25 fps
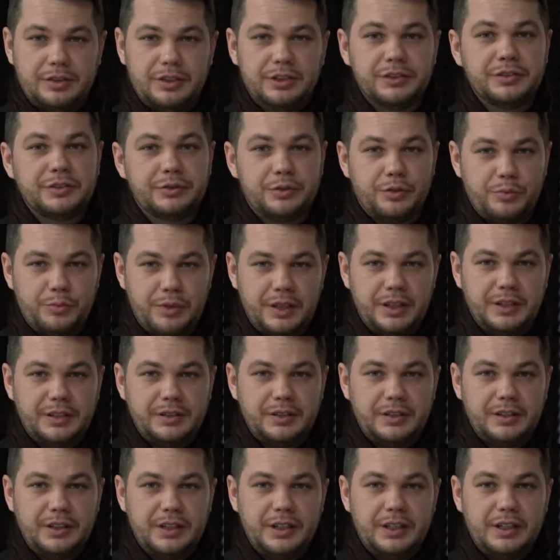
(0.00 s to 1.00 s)

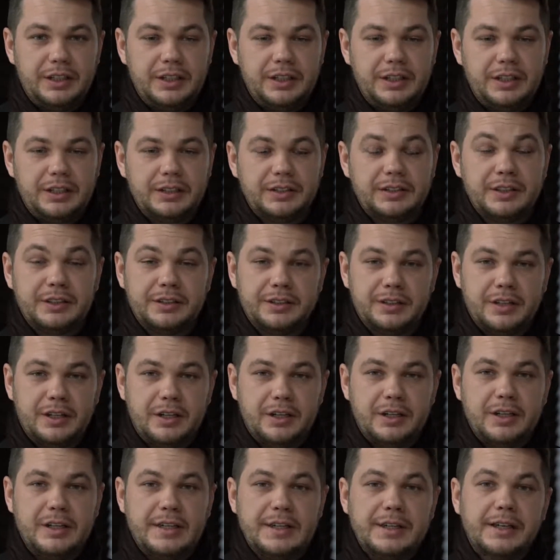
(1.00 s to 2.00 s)
инструмент, и
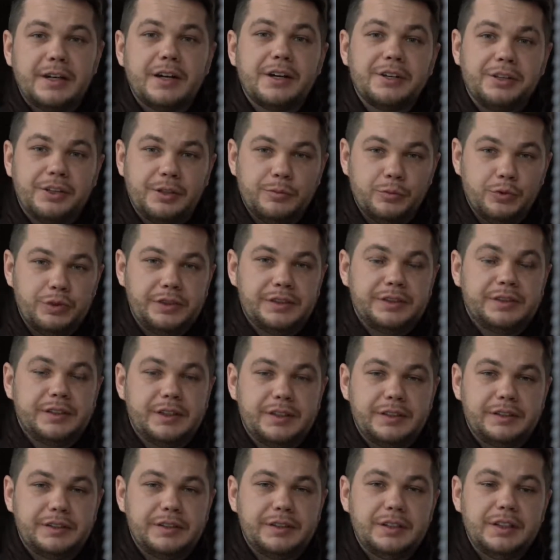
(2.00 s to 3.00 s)
тогда каждому из
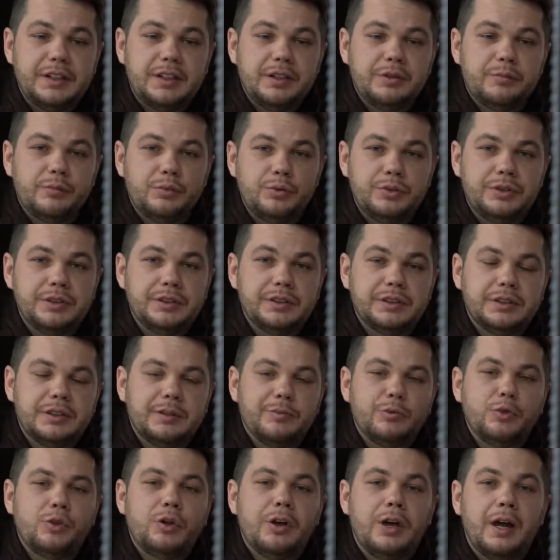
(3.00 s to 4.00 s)
нас – будет
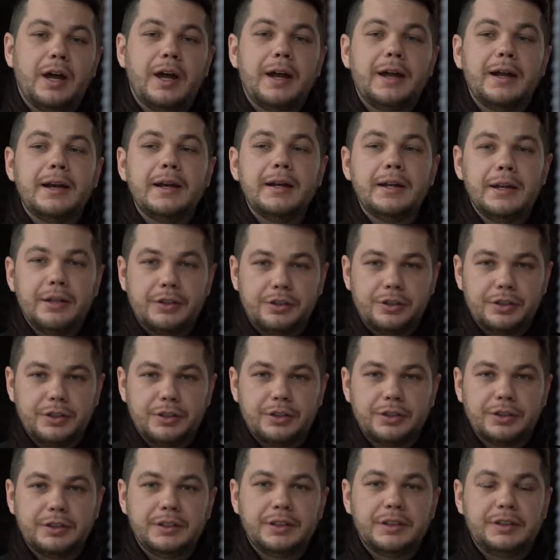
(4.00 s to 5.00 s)
намного
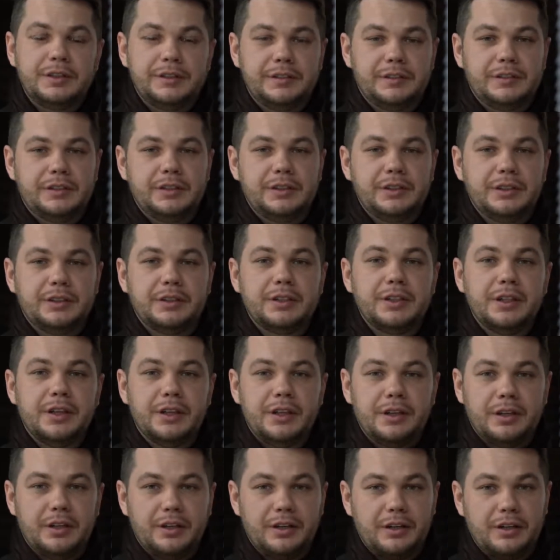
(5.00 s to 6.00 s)
легче донести
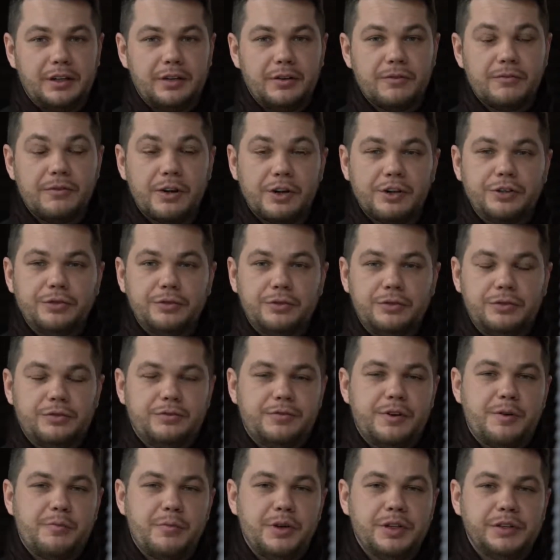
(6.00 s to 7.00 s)
э, важную
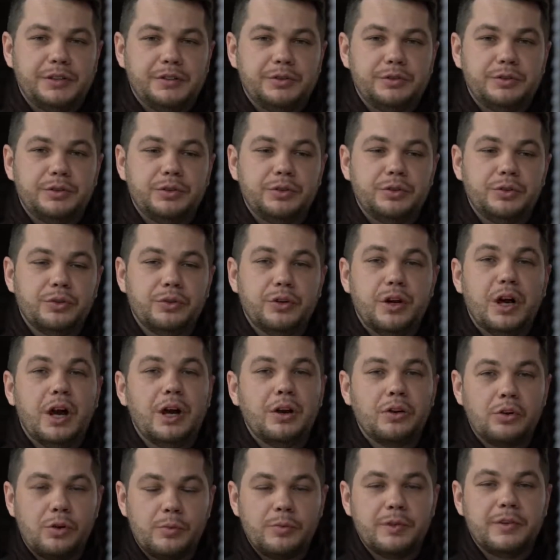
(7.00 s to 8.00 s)
информацию до
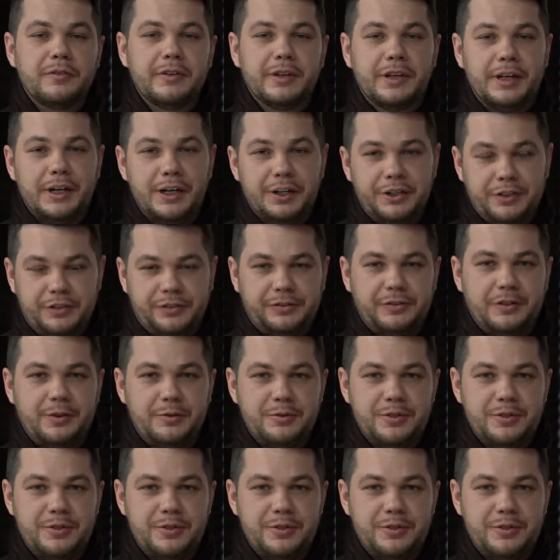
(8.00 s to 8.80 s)
огромного количества